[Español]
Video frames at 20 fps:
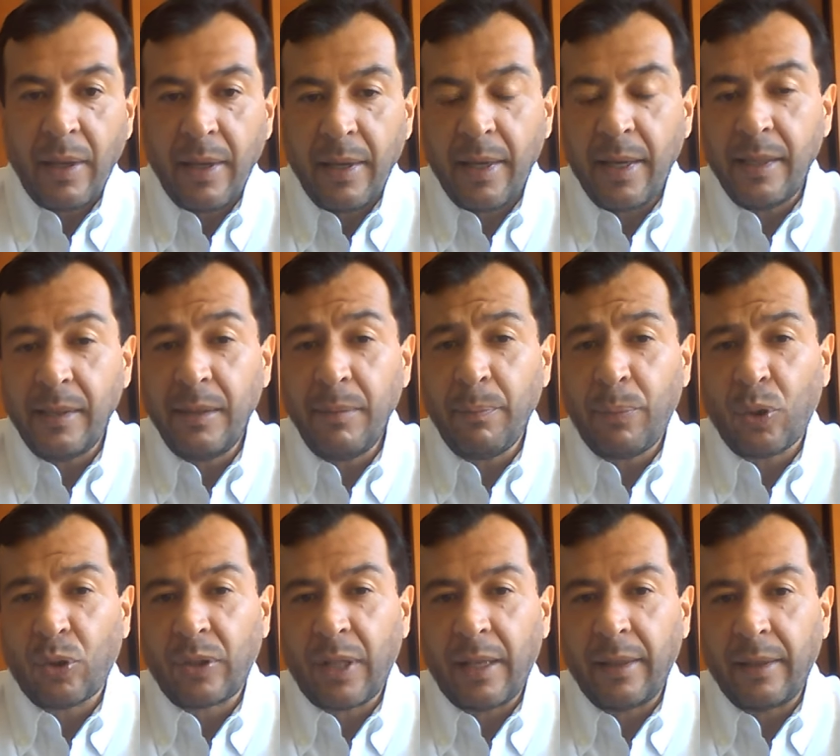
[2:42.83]
es
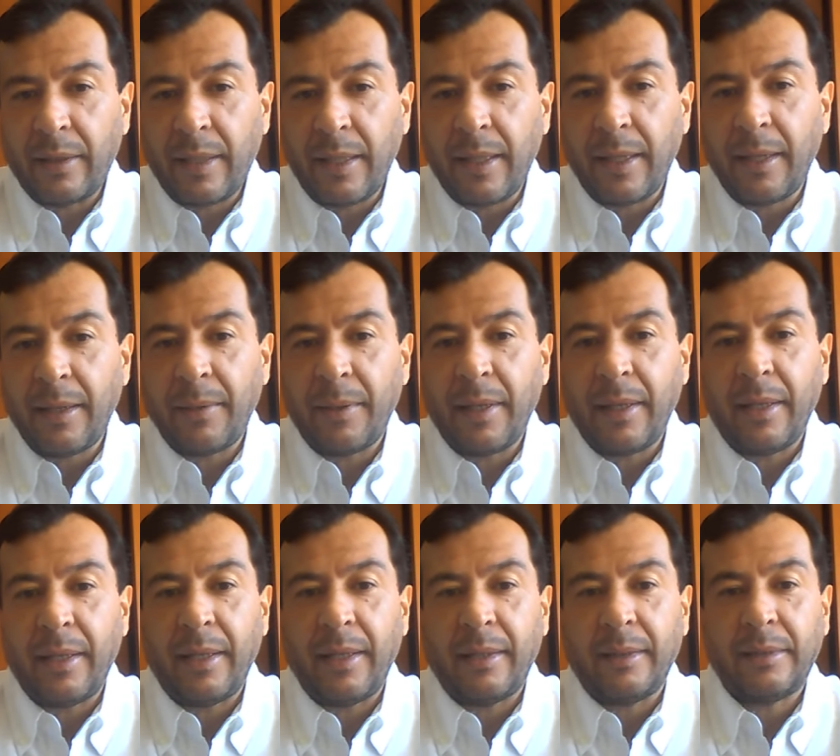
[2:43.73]
importante
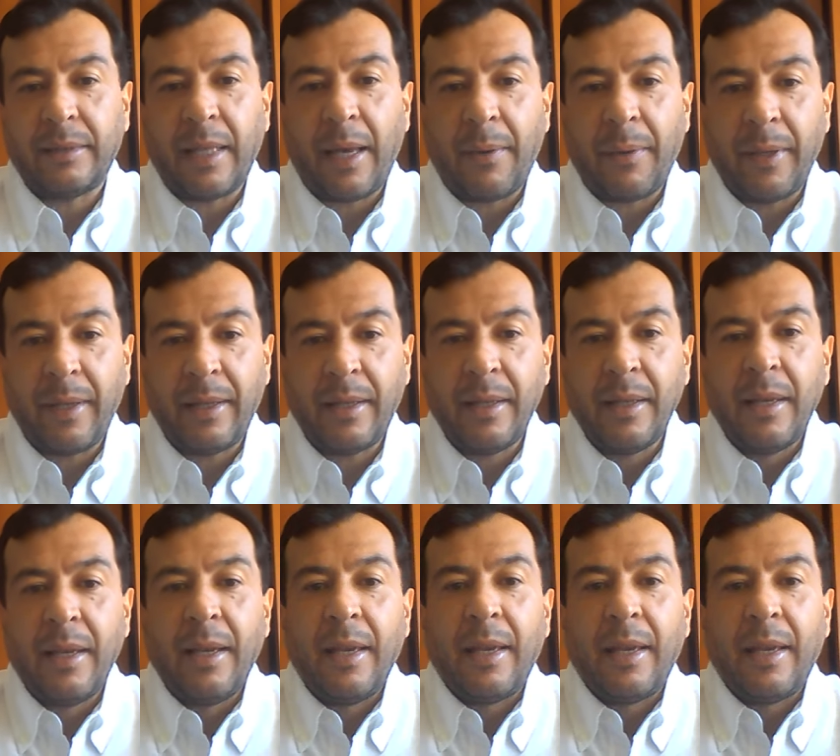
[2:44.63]
eh, saber